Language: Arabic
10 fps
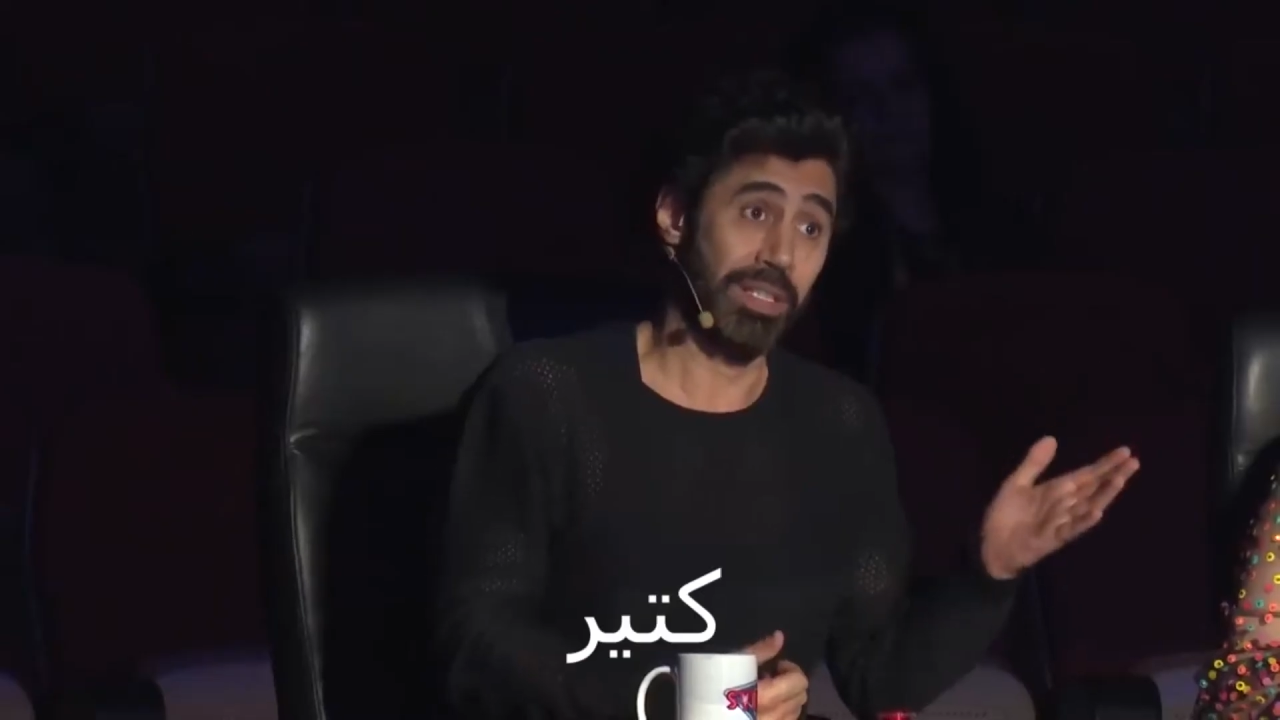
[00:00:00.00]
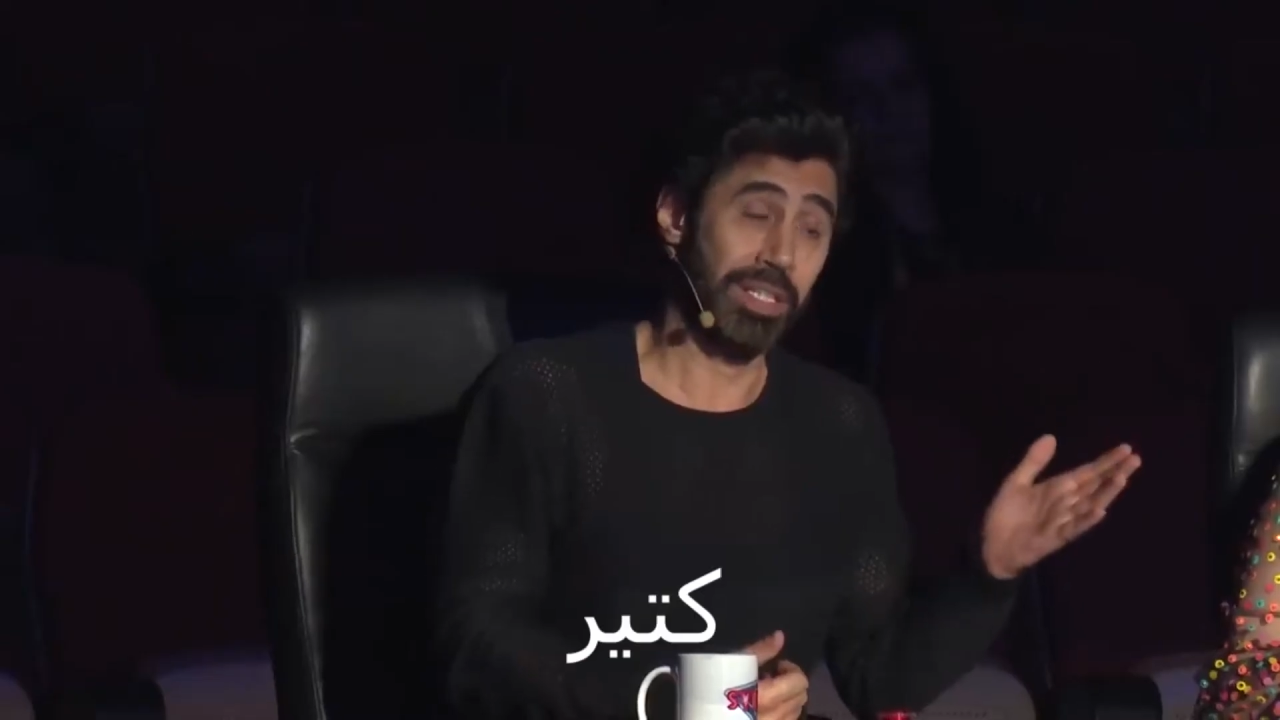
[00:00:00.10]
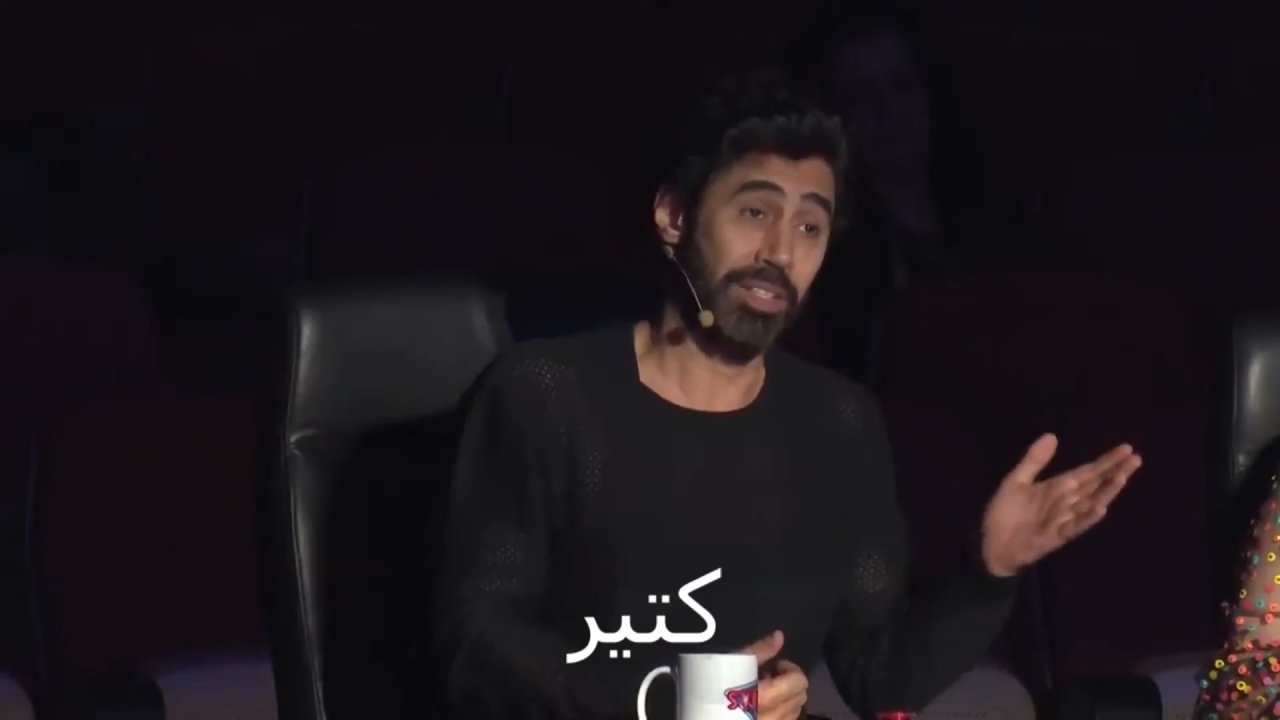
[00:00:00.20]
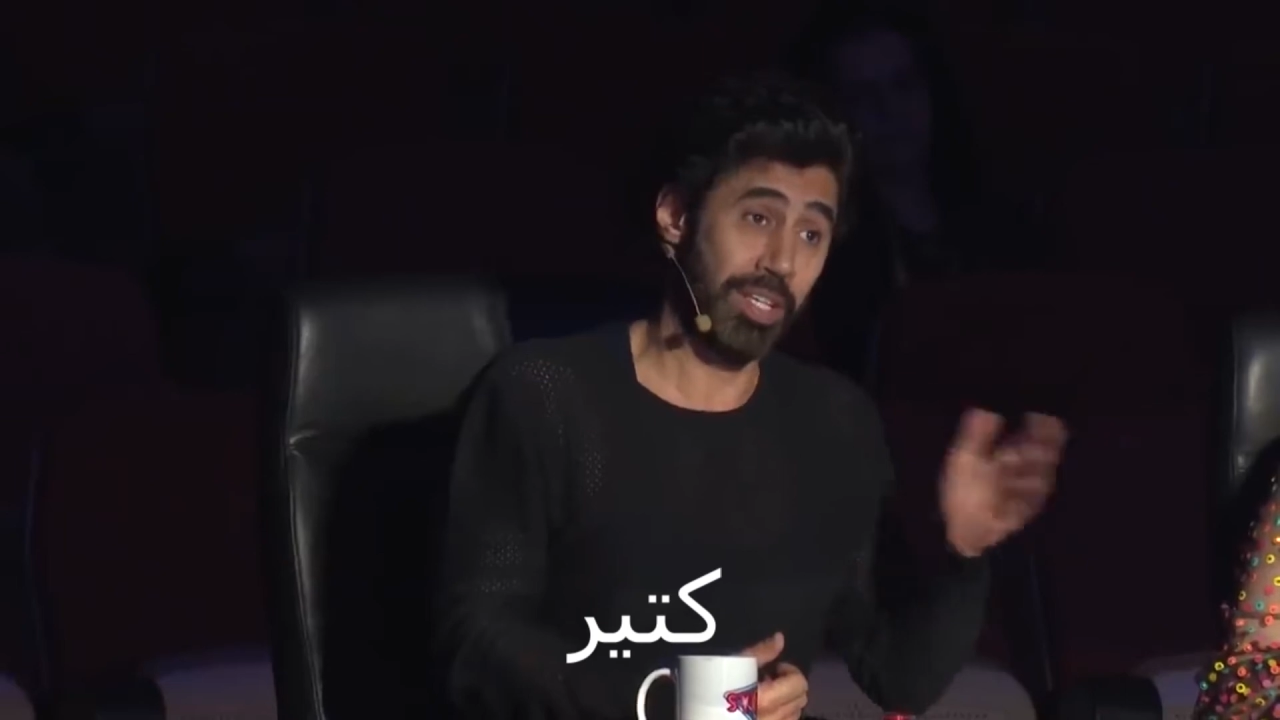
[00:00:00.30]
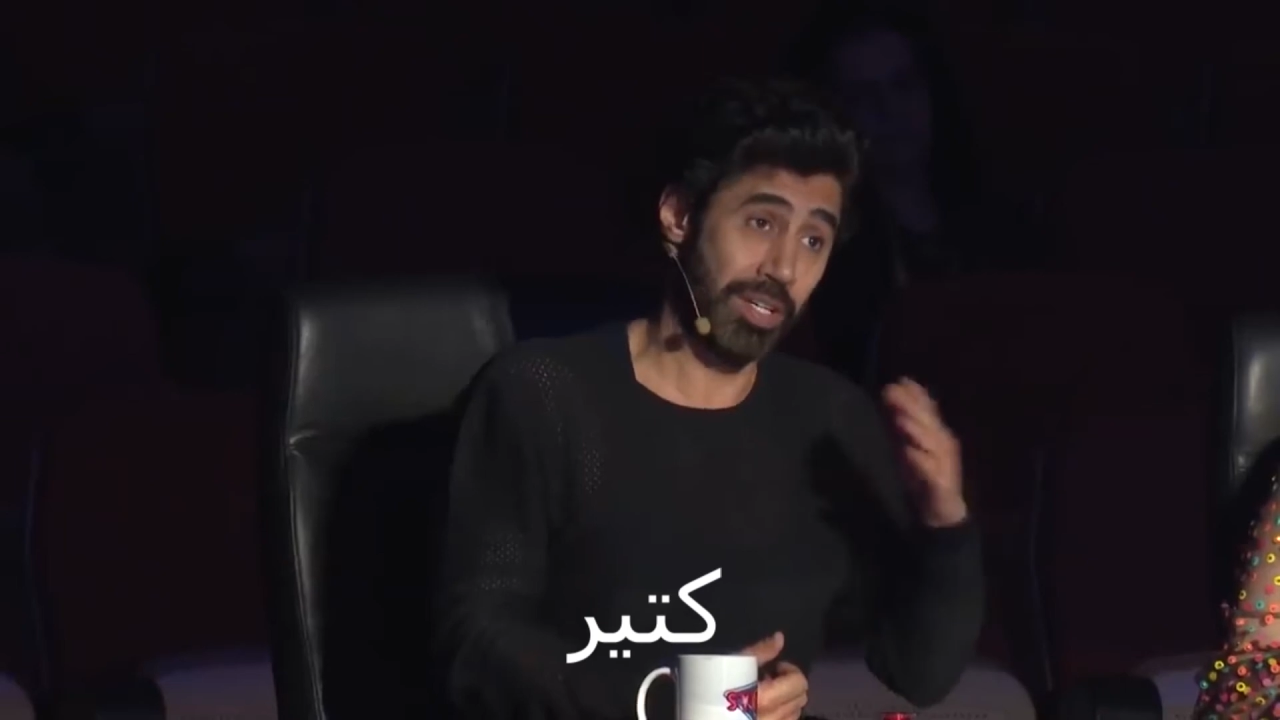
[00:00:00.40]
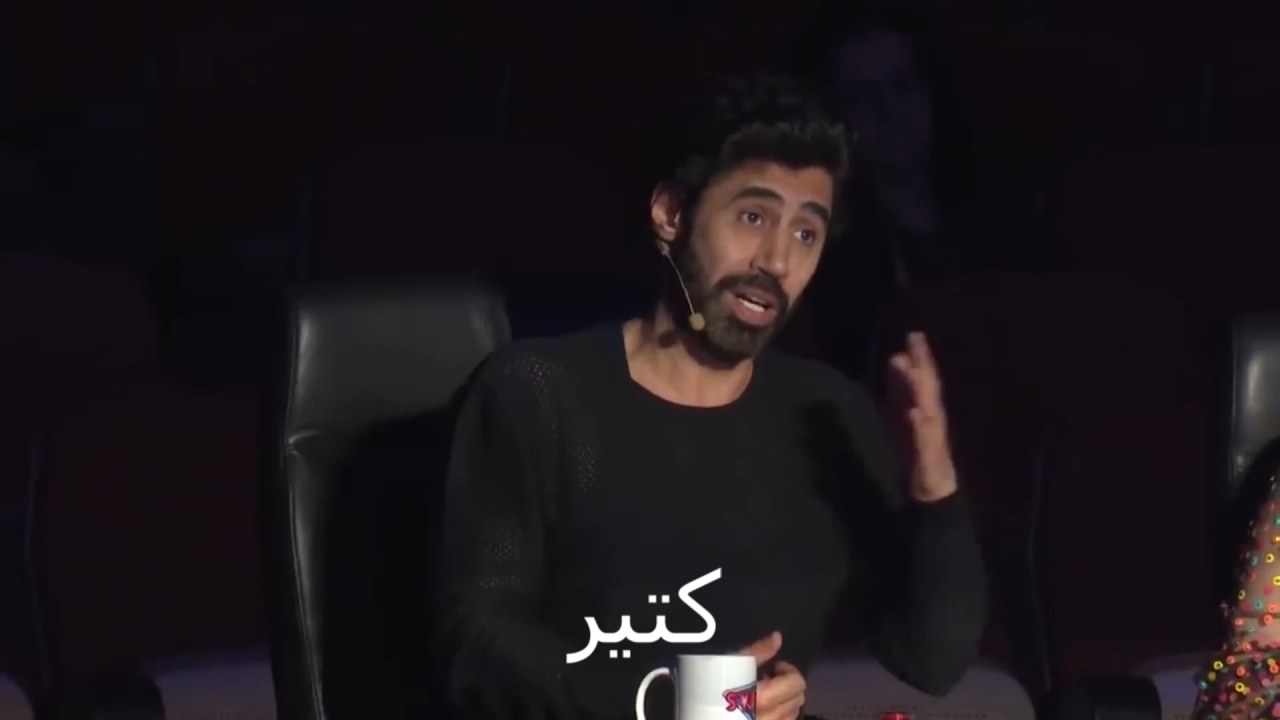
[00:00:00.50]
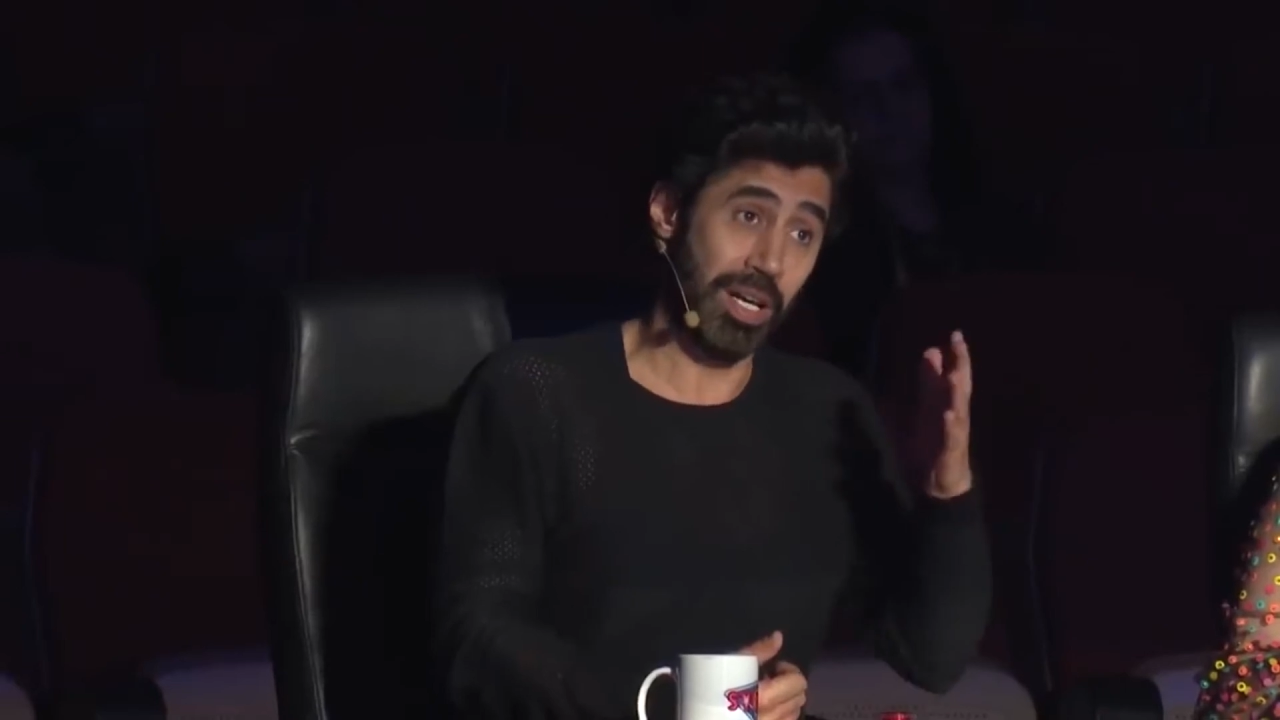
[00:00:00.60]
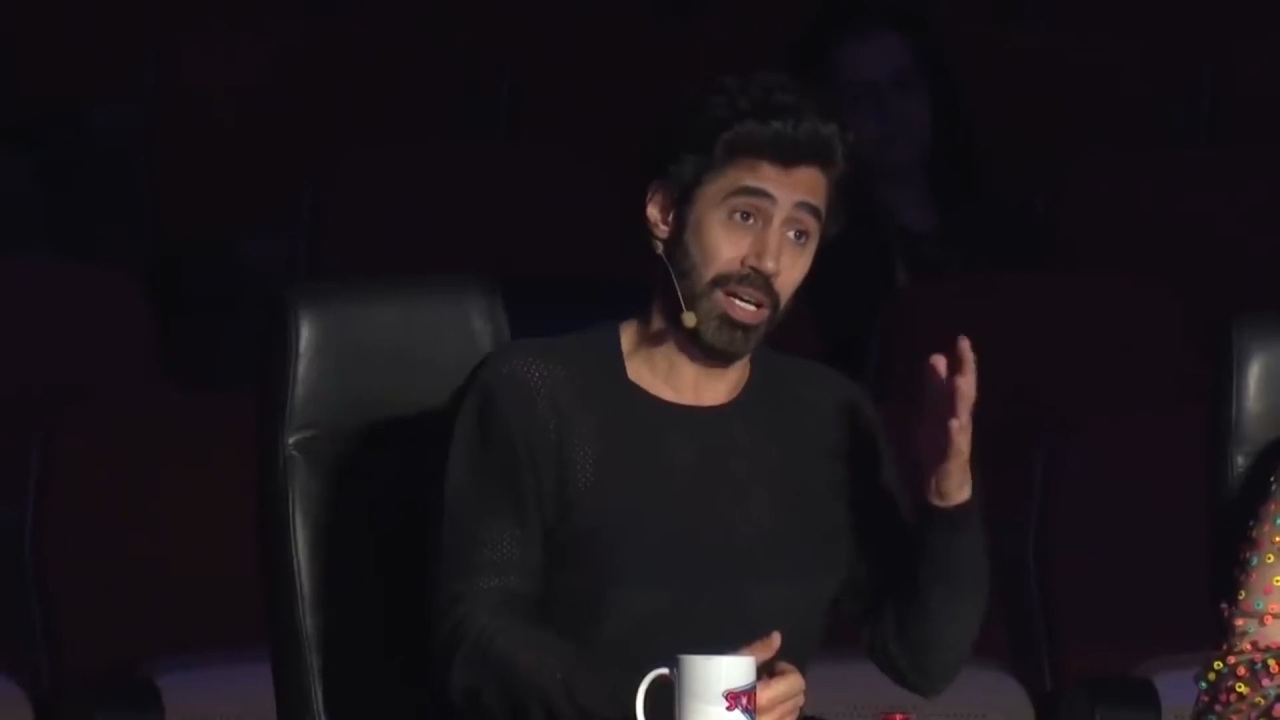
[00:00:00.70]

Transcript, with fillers: كثير